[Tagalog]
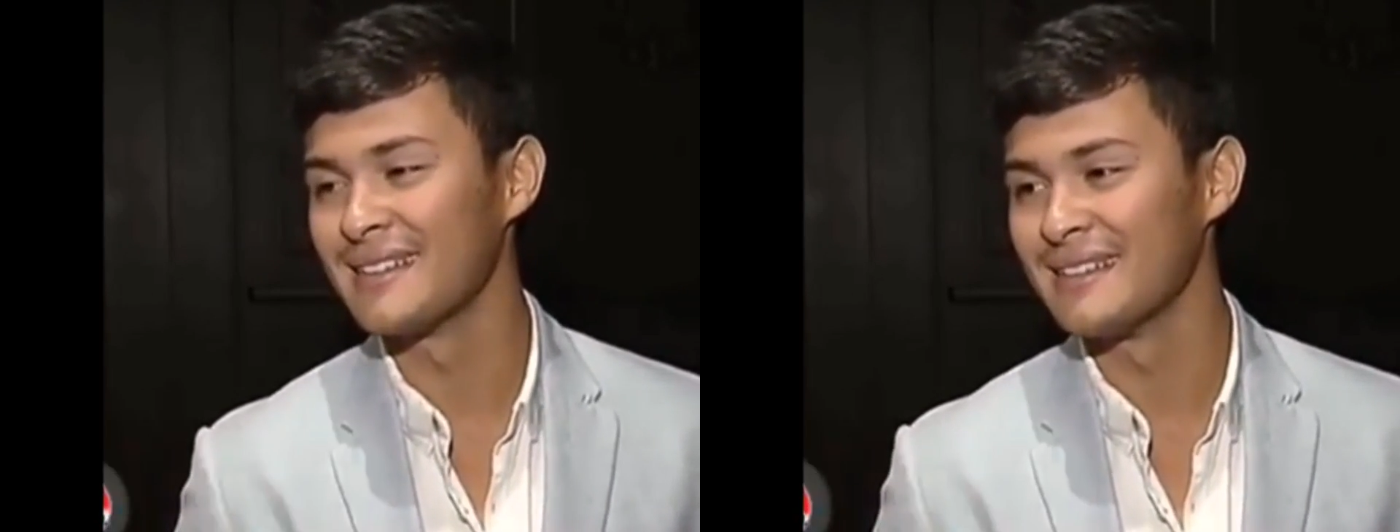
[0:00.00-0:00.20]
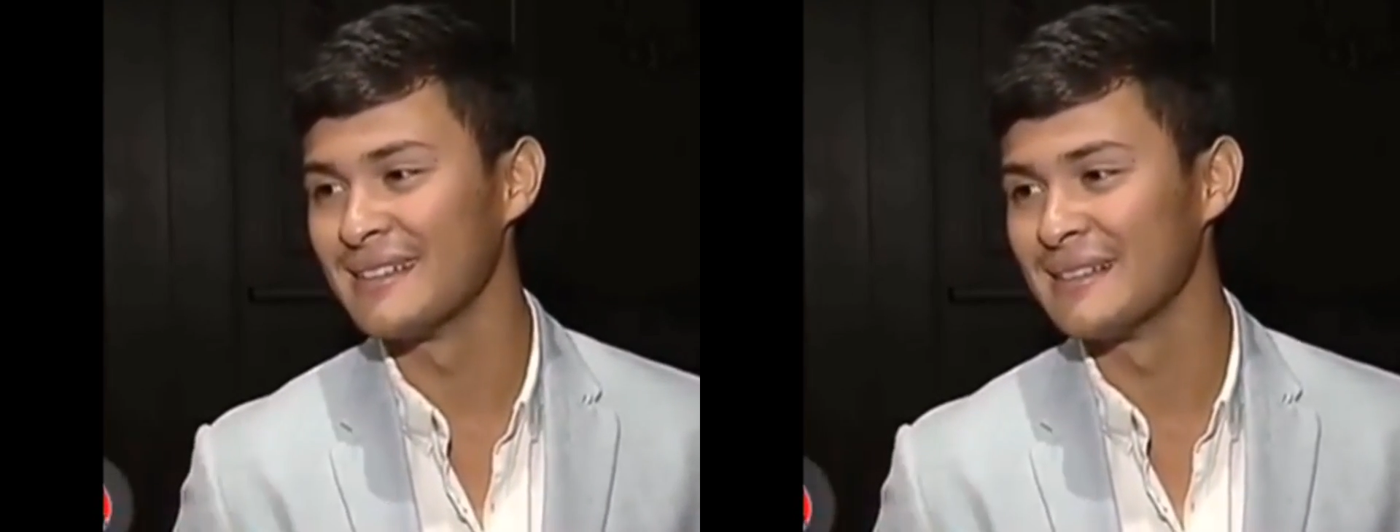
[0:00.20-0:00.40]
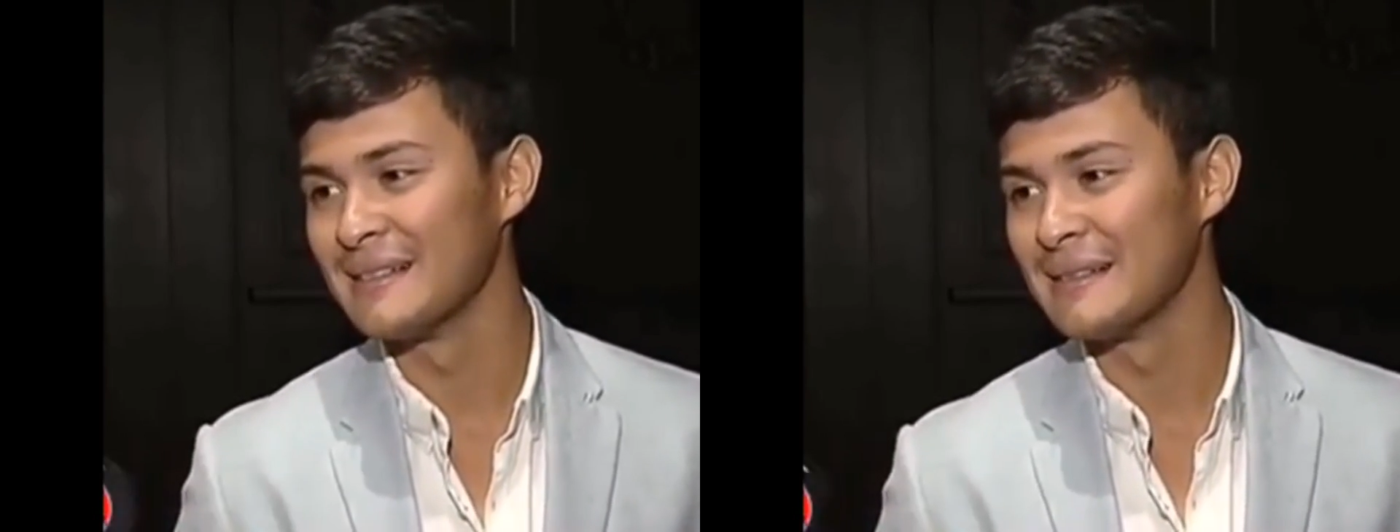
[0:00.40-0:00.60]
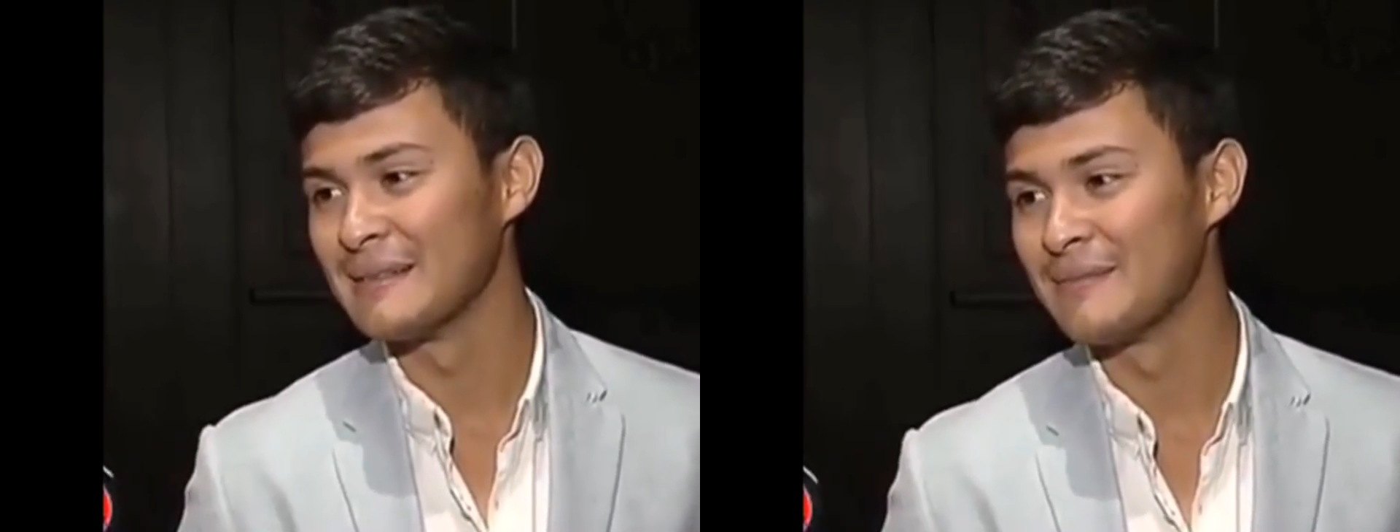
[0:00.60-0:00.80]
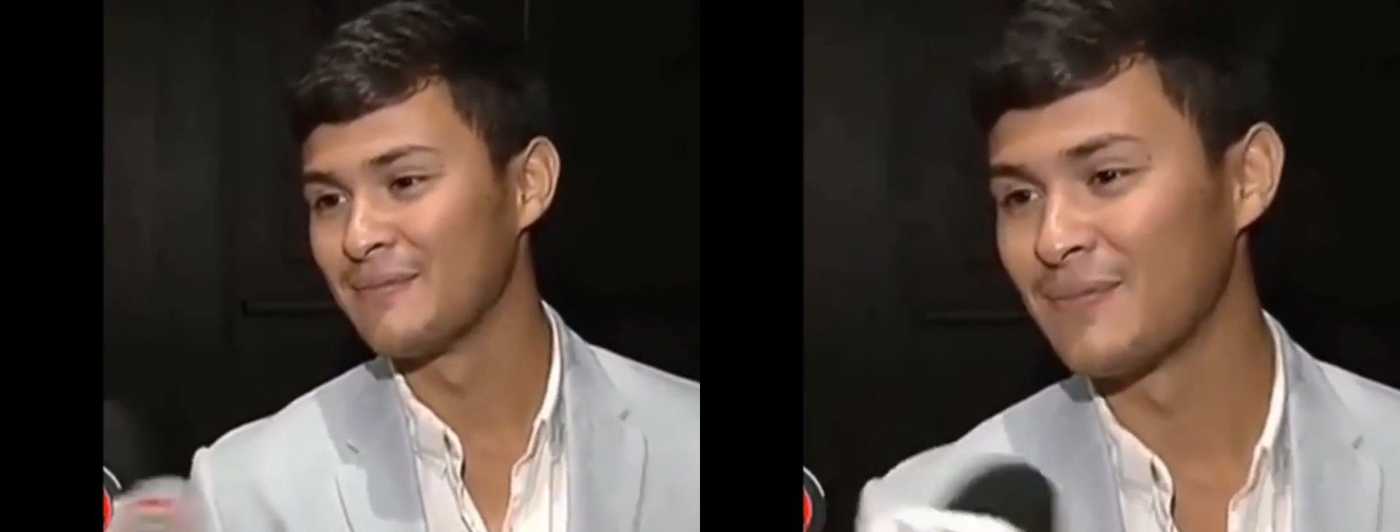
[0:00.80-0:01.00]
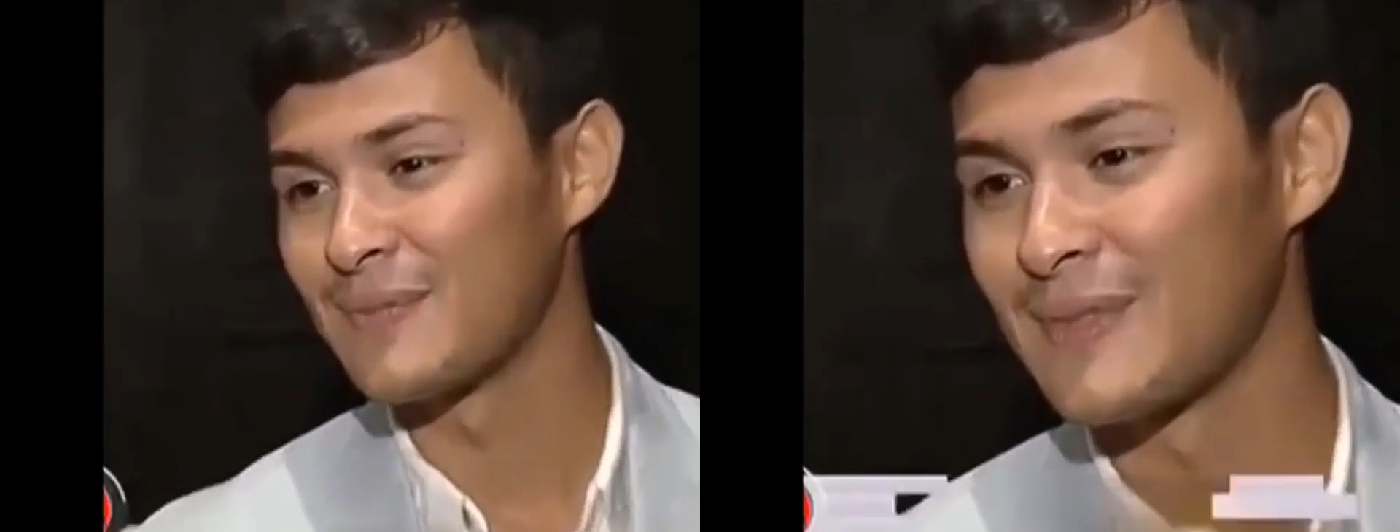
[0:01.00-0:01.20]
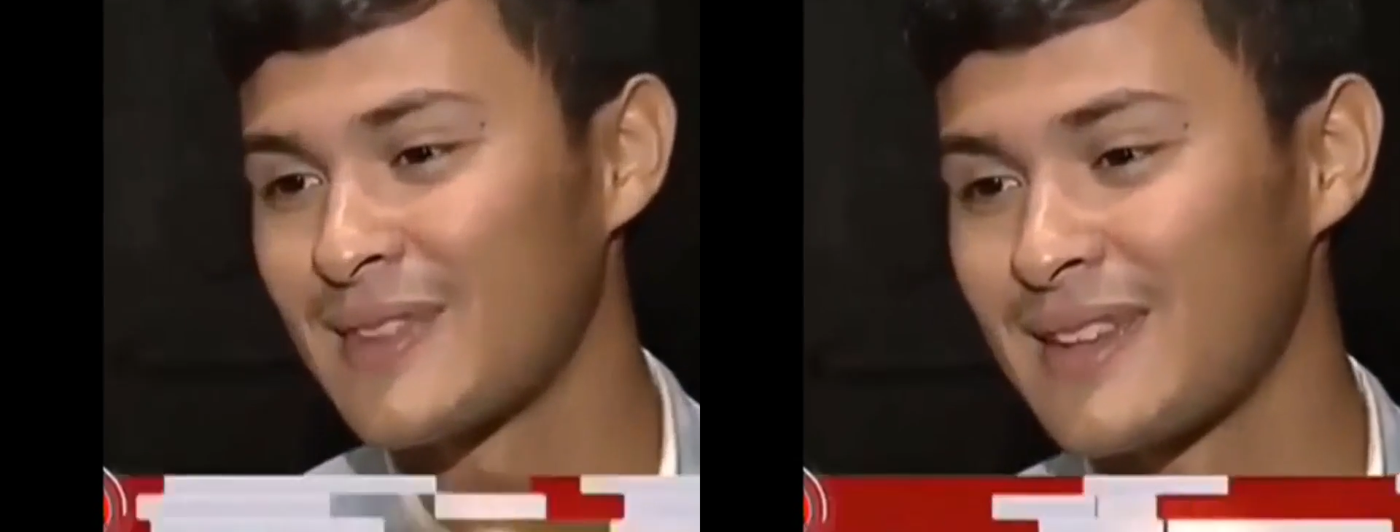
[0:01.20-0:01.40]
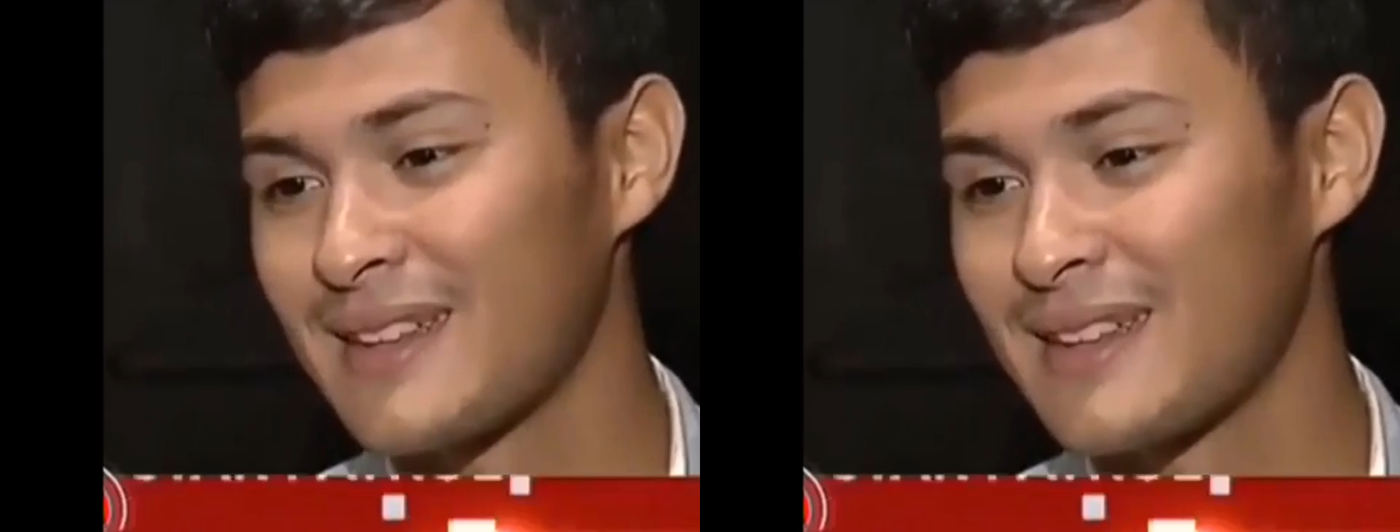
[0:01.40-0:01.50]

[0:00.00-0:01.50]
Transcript: Ano tawag ni Sarah sa mami mo?